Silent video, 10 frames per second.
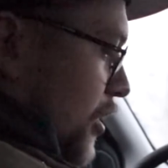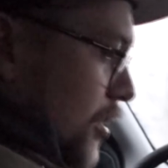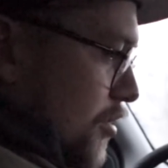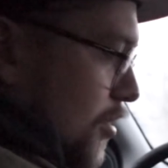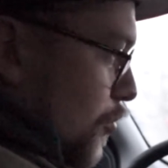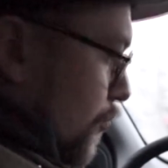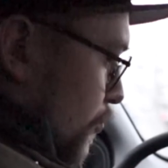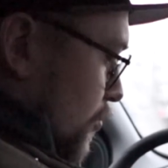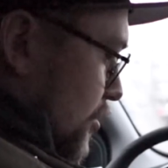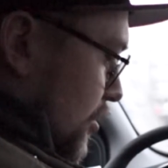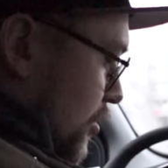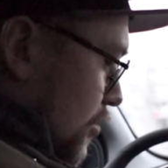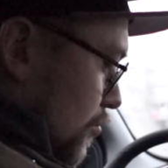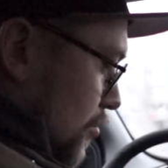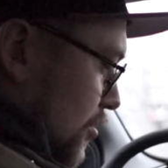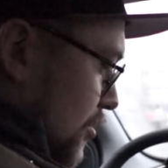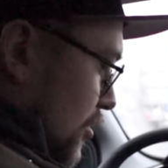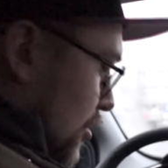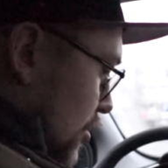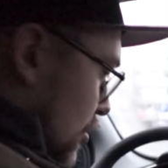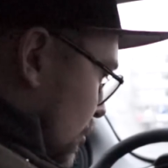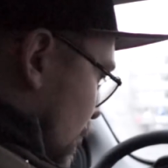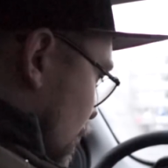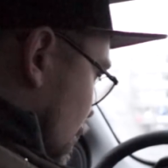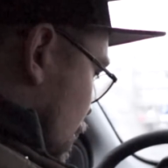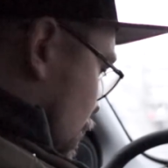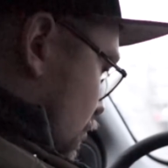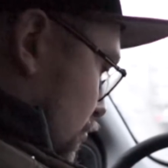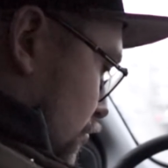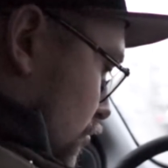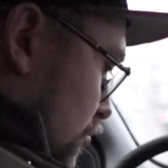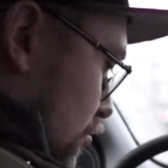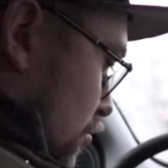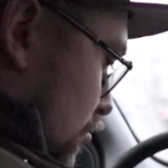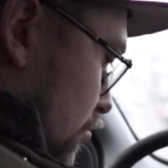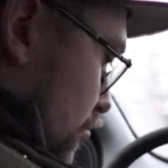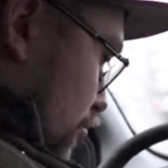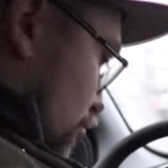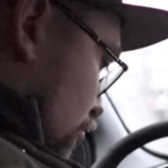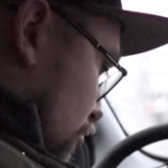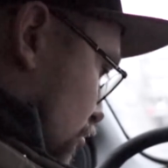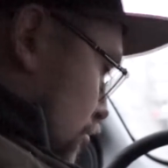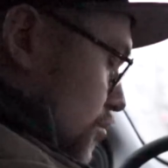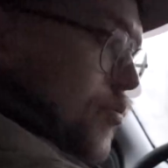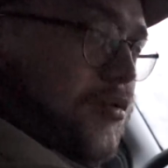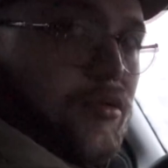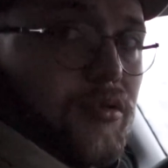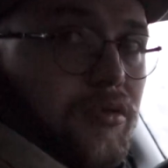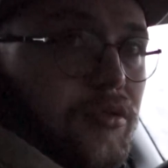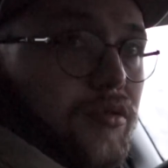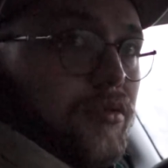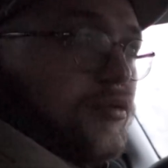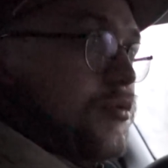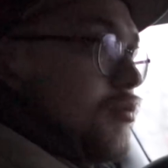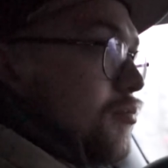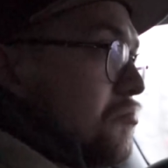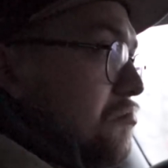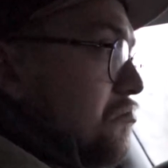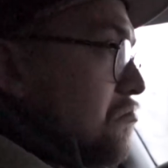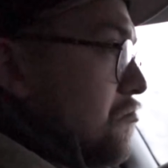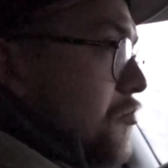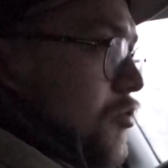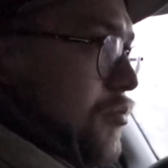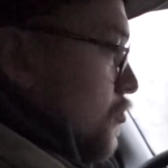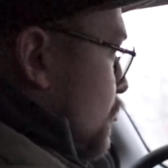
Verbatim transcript: комплектации такой функции нет у нас. Вот. Что... То есть, по сути, китайцев бояться не стоит? Ну,